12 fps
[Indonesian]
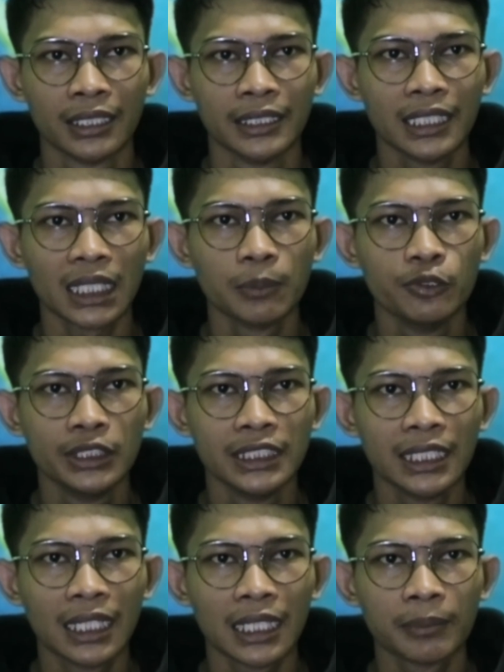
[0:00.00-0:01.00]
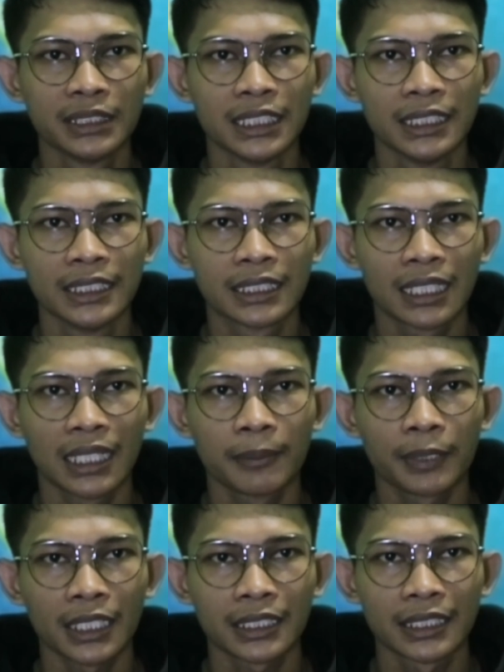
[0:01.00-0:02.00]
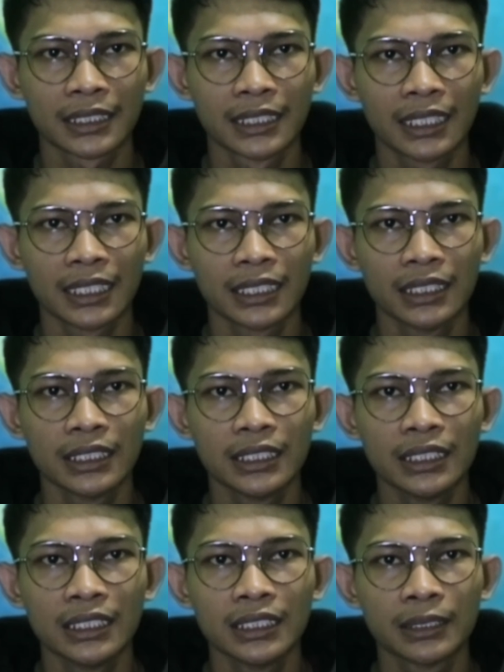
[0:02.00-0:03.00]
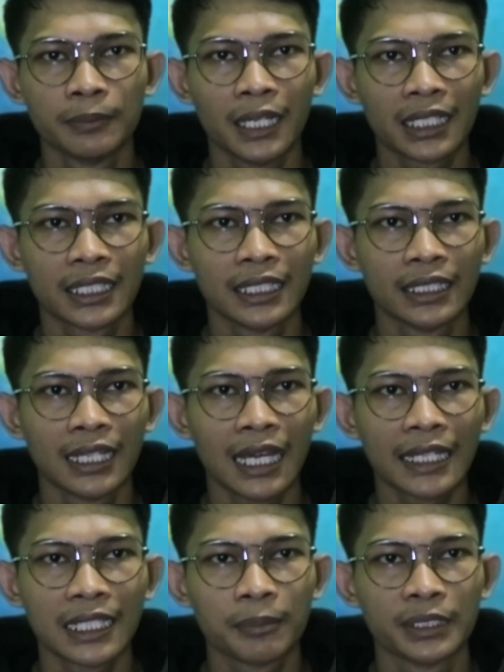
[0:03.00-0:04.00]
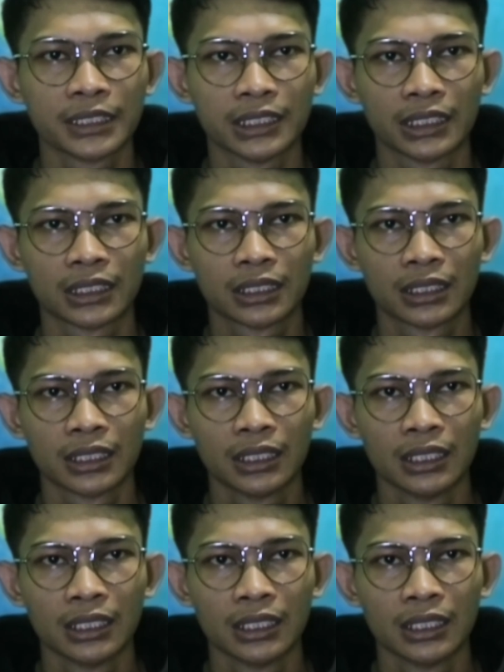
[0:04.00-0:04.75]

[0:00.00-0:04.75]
ia kemudian menjadikan prakteknya ini sebagai ladang bisnis.